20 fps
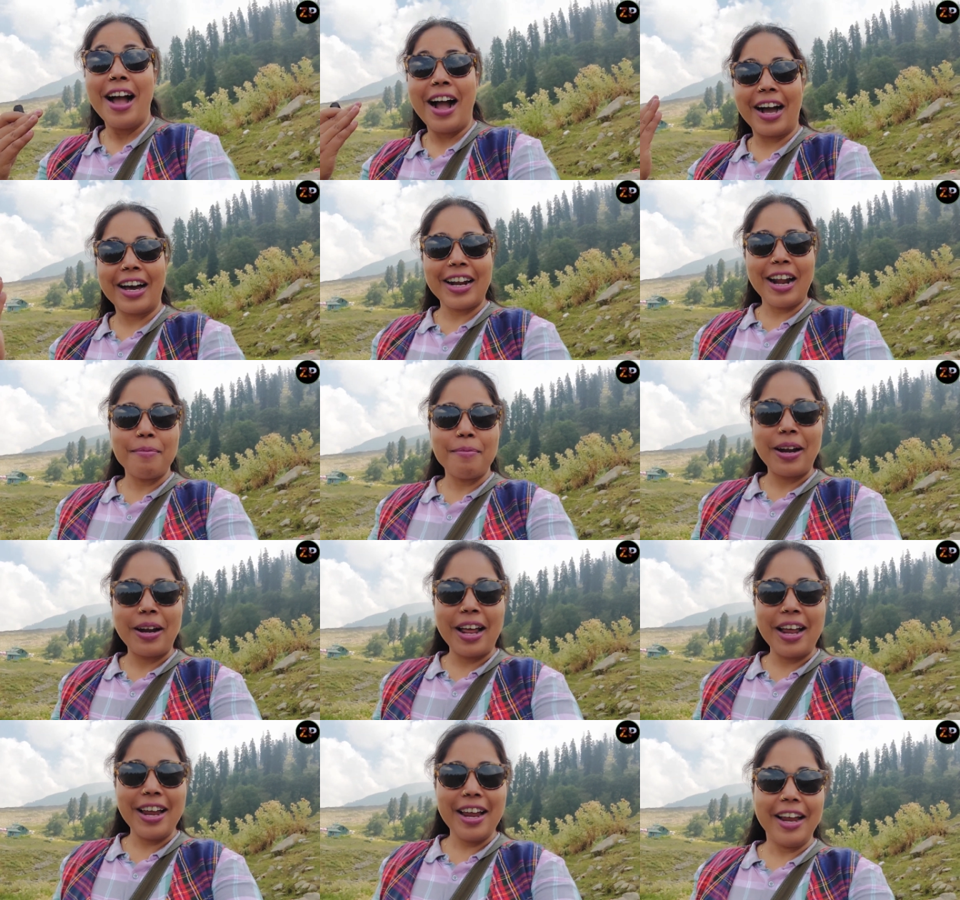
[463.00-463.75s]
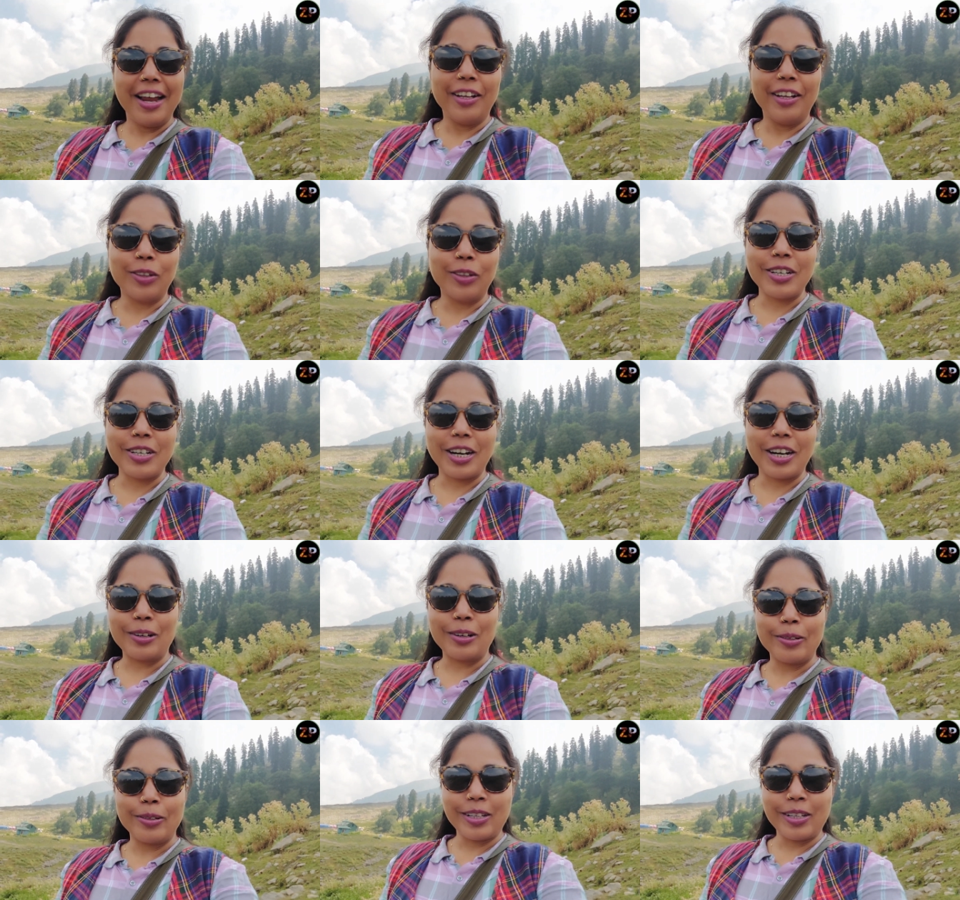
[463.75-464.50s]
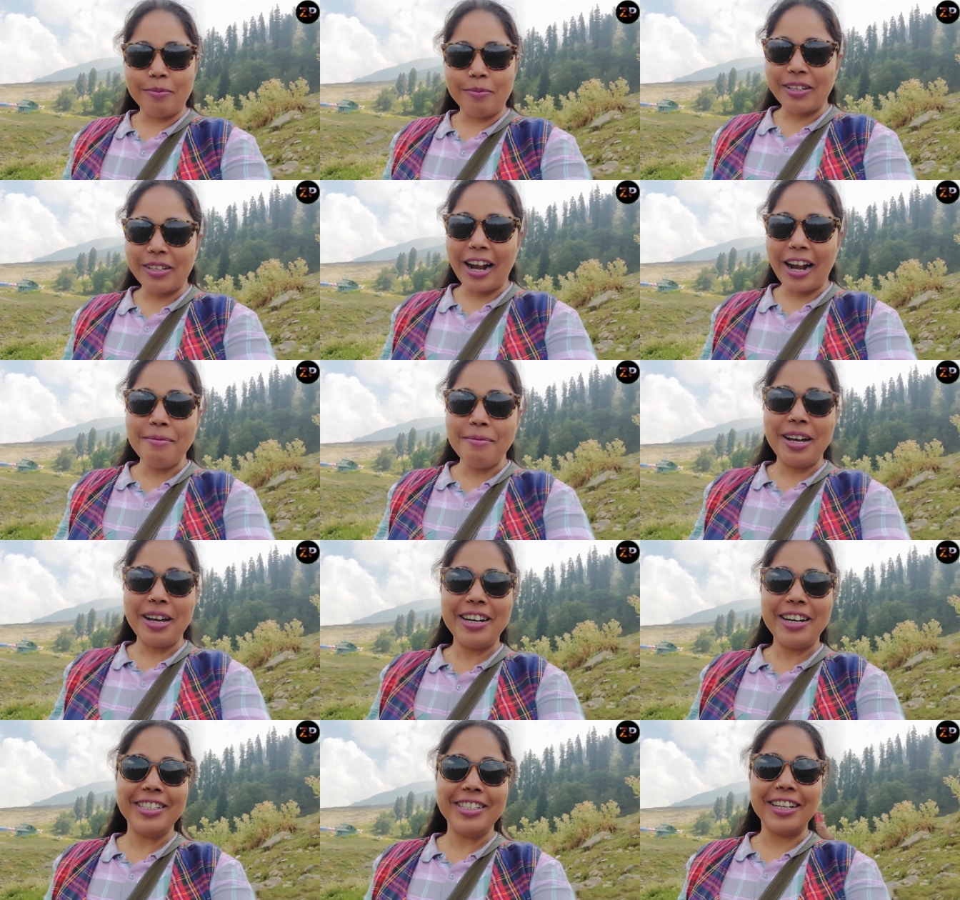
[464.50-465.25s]
अगर आप नए हैं तो चैनल को सब्सक्राइब
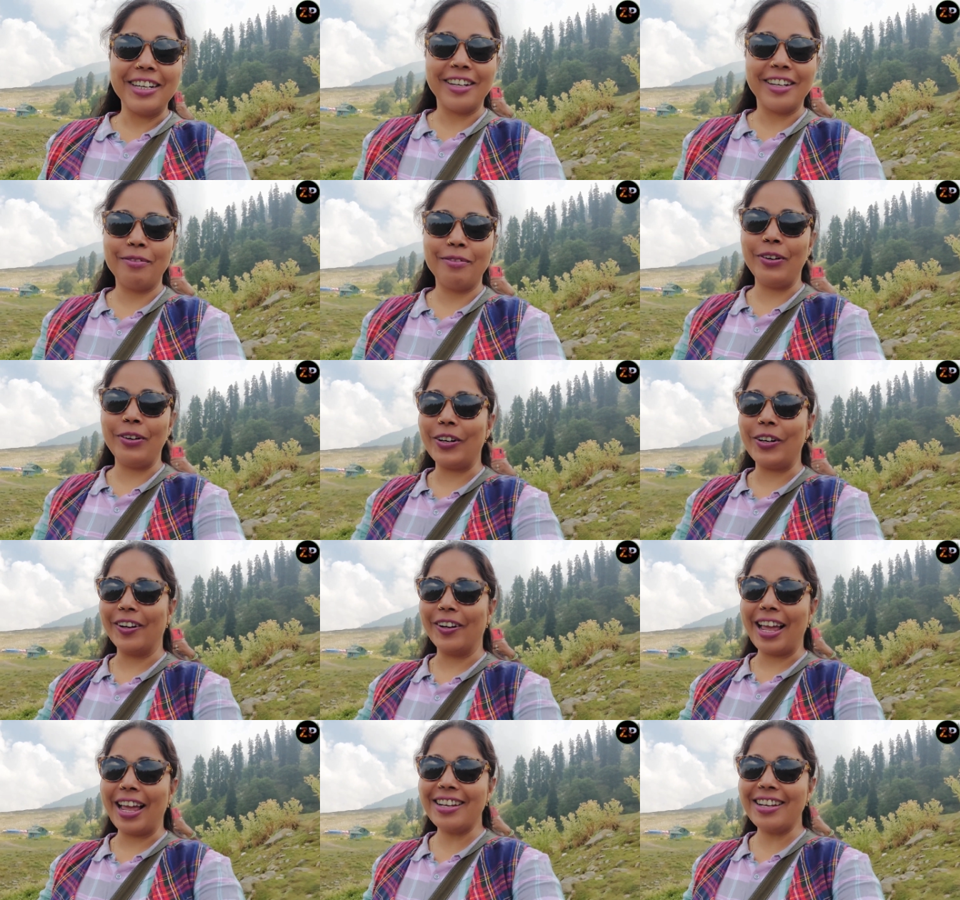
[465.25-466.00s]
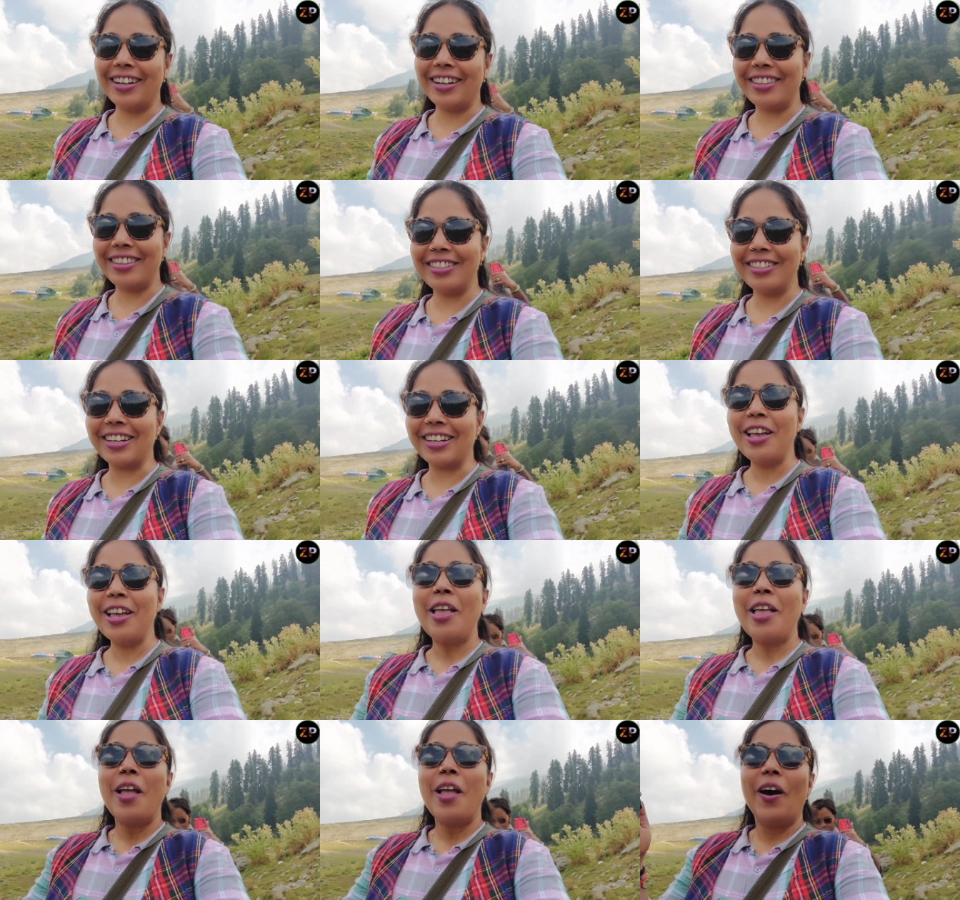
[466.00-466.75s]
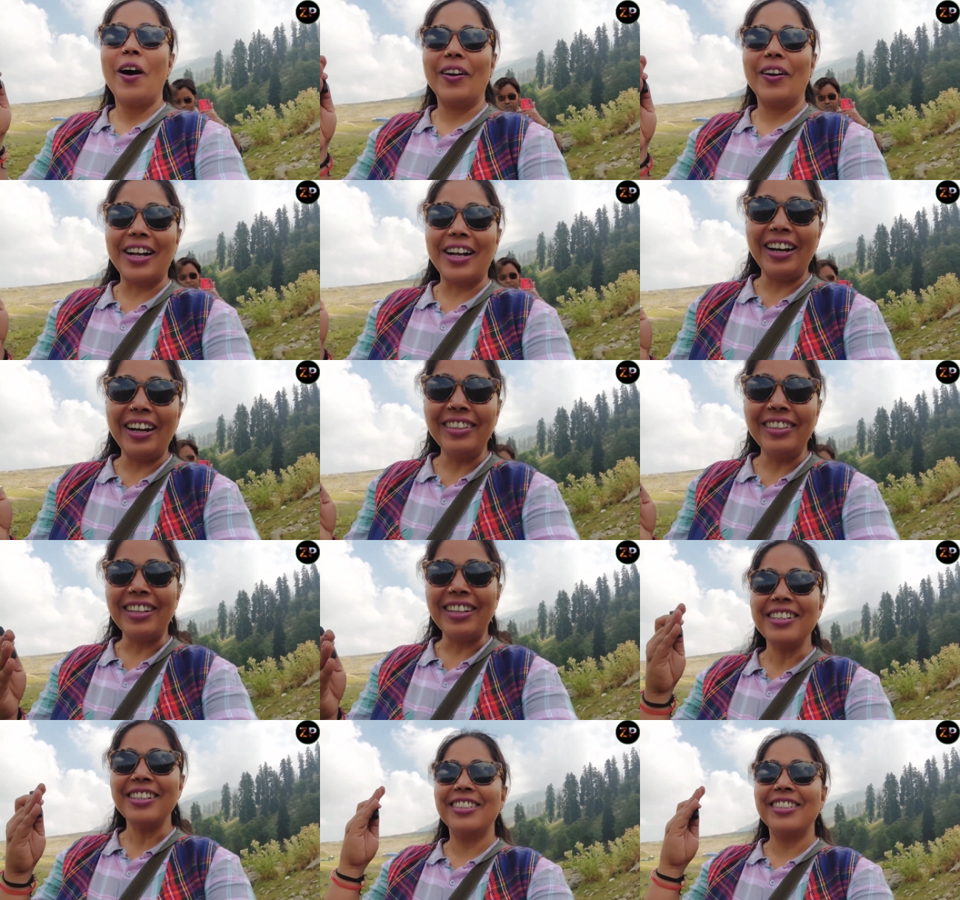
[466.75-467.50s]
कर लीजिए वीडियो को लाइक कर दीजिए और
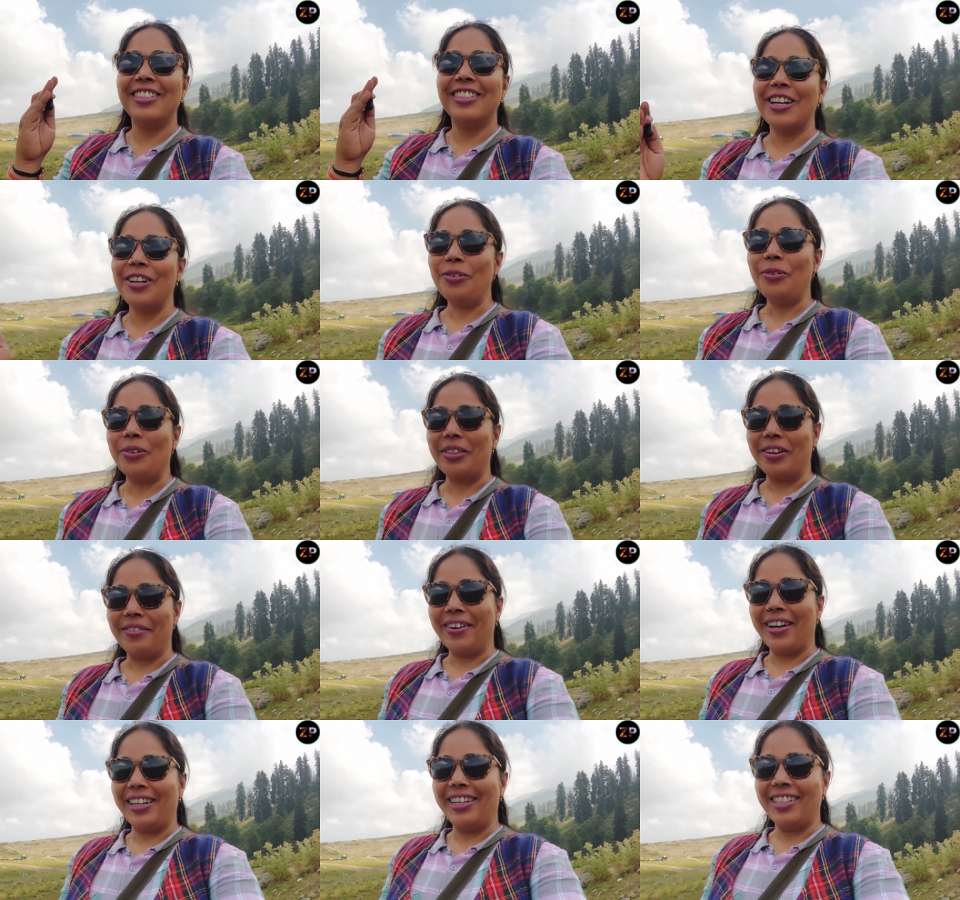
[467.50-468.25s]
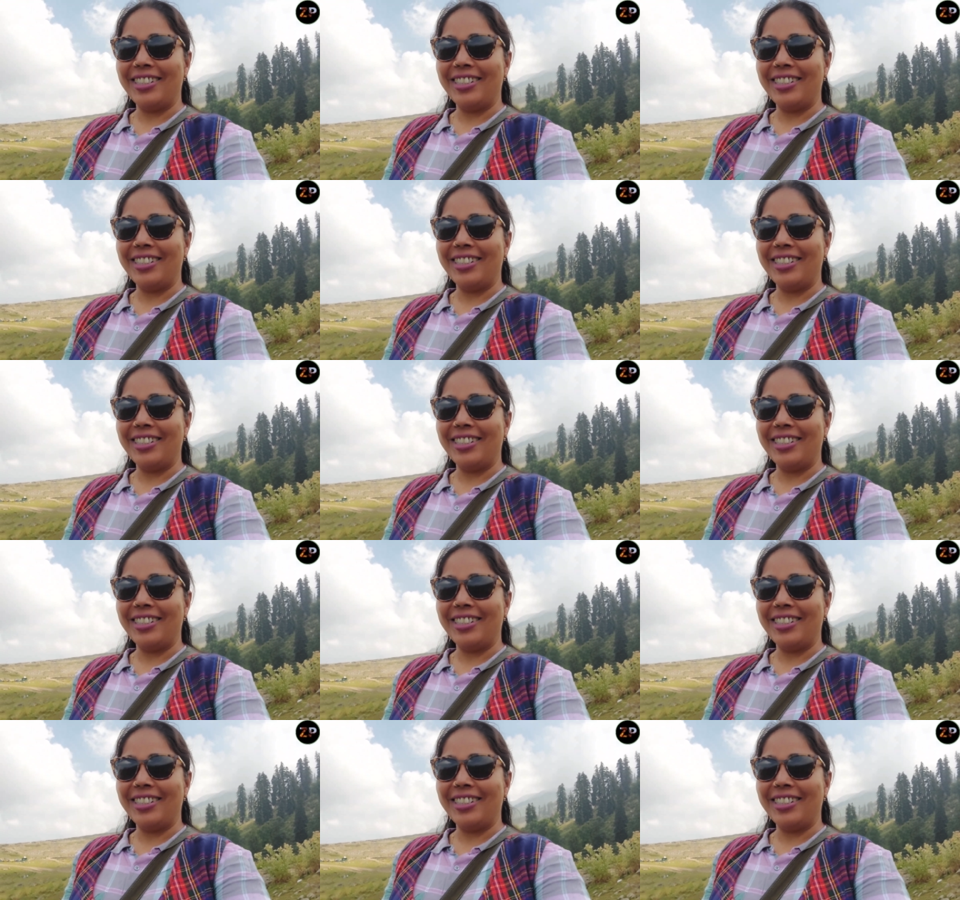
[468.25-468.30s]
घंटी ज़रूर दबा